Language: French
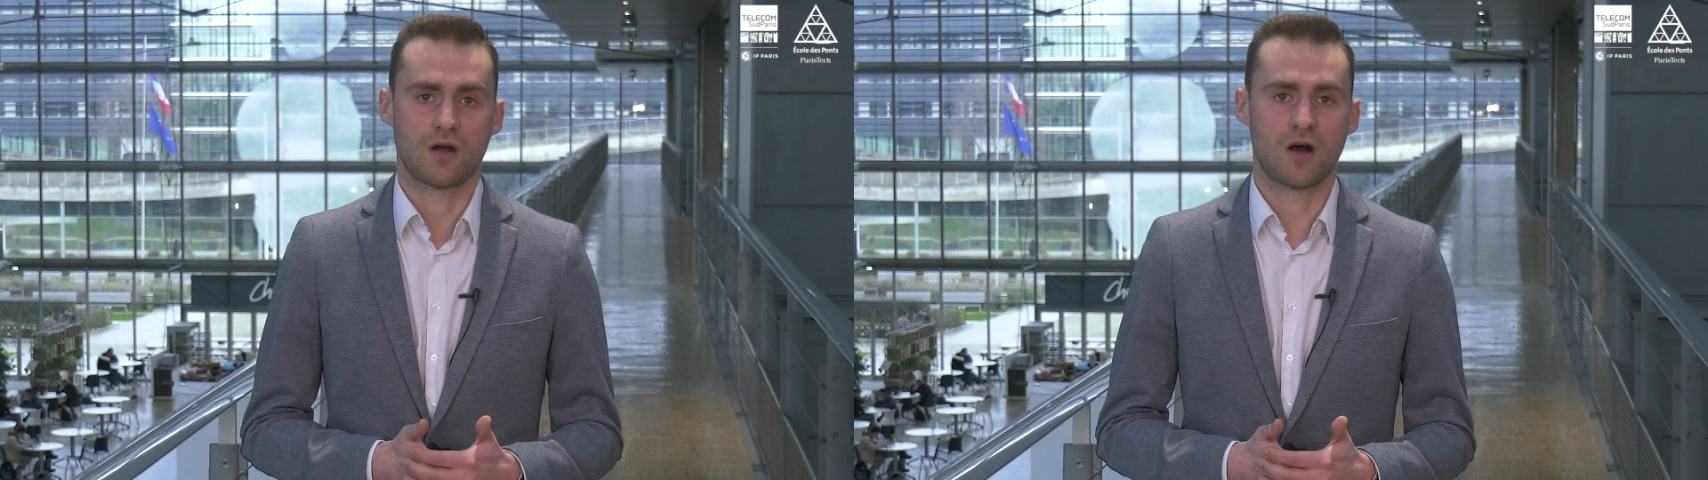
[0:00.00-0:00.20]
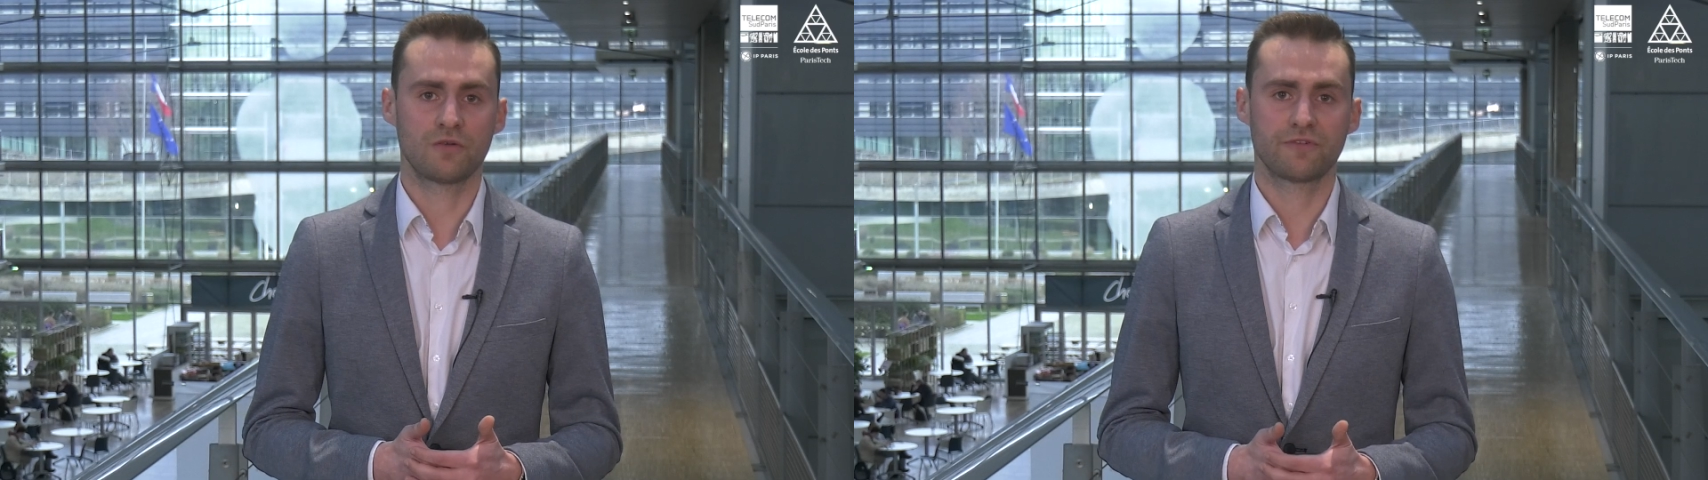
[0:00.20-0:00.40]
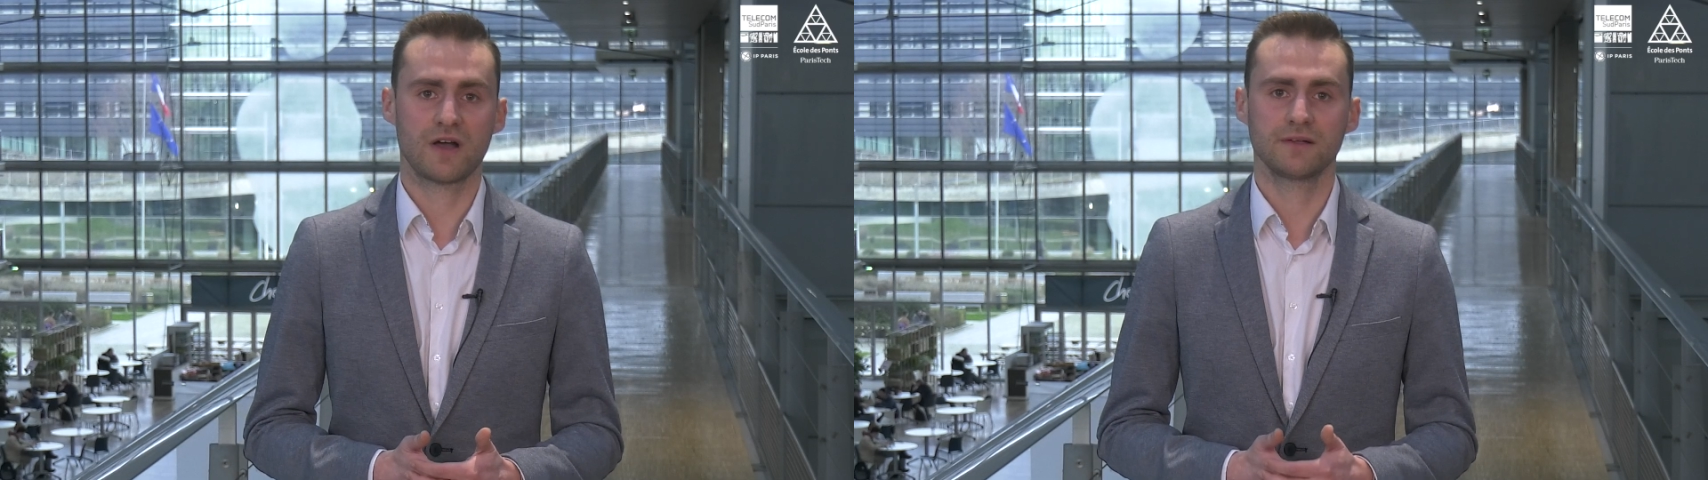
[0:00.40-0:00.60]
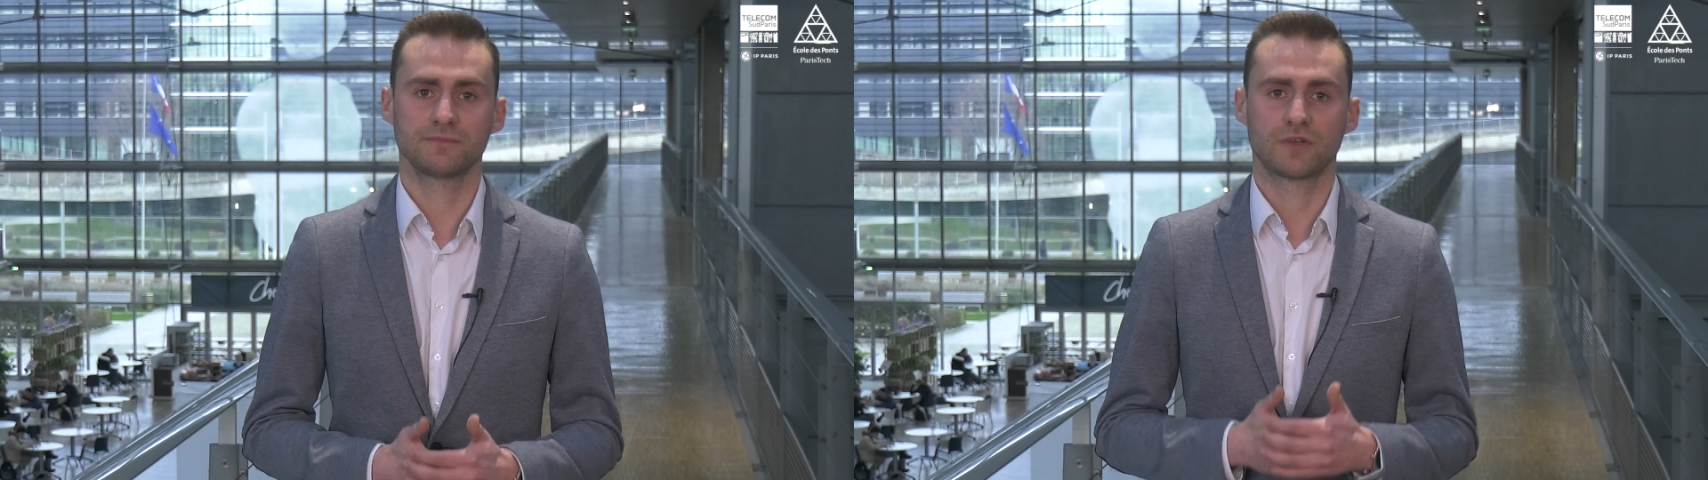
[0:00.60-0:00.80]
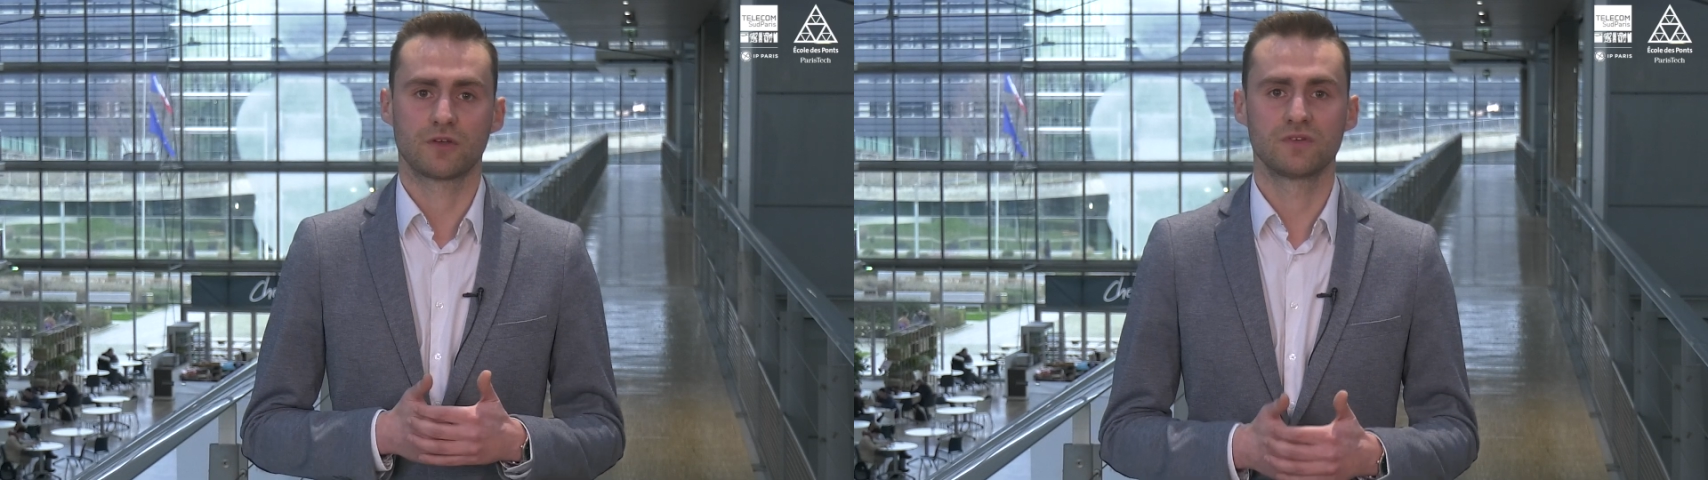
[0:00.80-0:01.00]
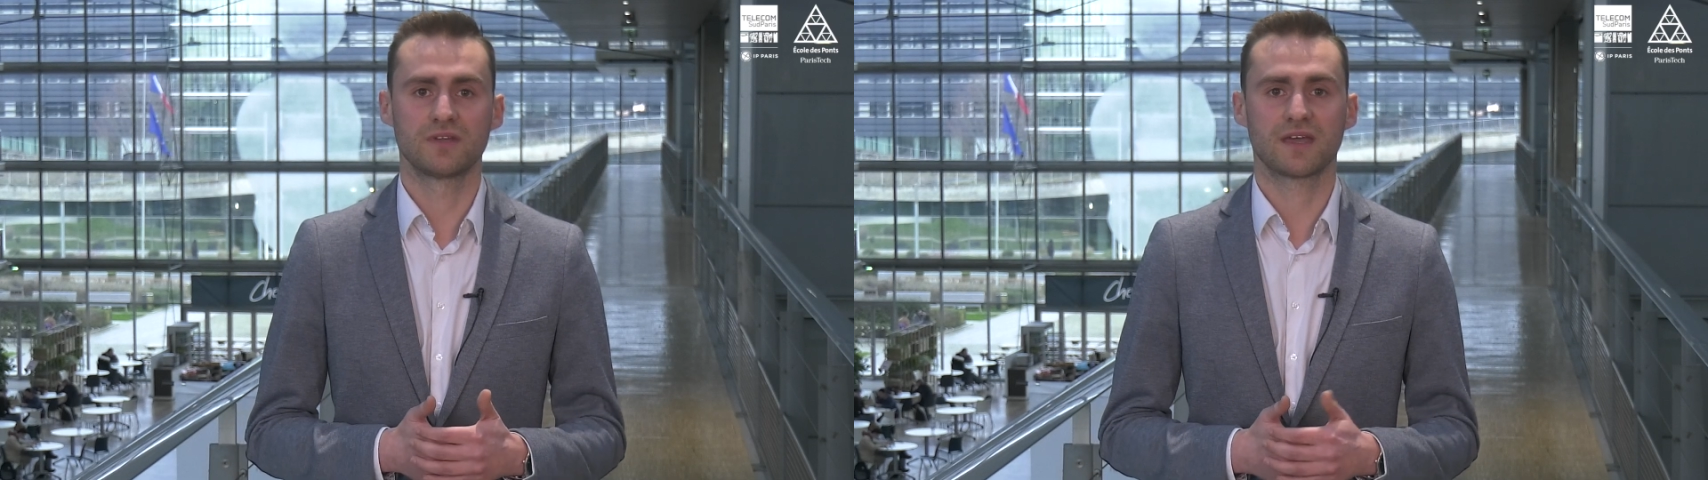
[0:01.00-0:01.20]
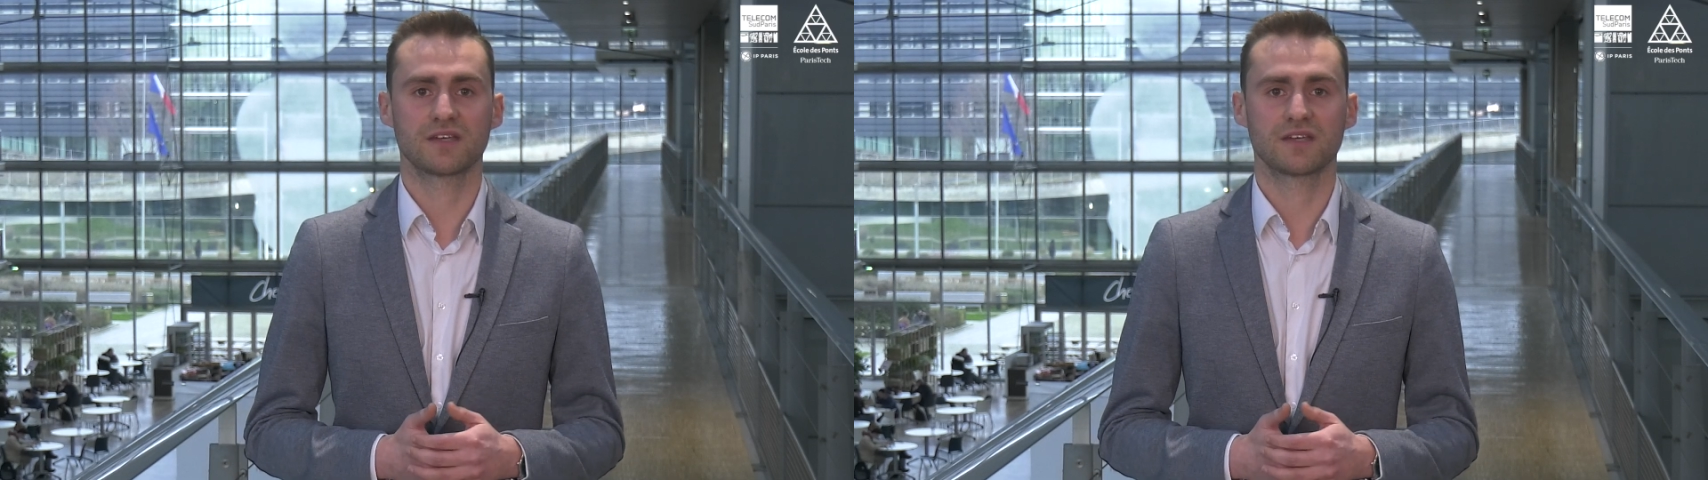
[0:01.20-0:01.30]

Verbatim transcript: Enfin, une des